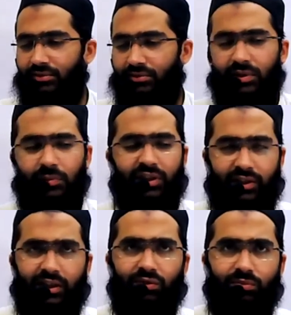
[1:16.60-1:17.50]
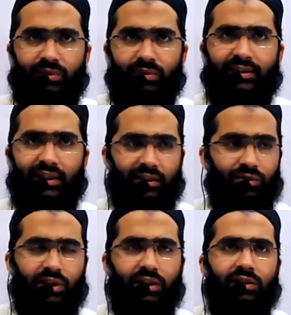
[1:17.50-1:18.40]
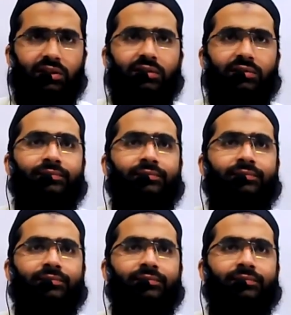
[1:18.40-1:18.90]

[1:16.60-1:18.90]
सब्जेक्ट है उनमें इख्तियारी वो देख लीजिए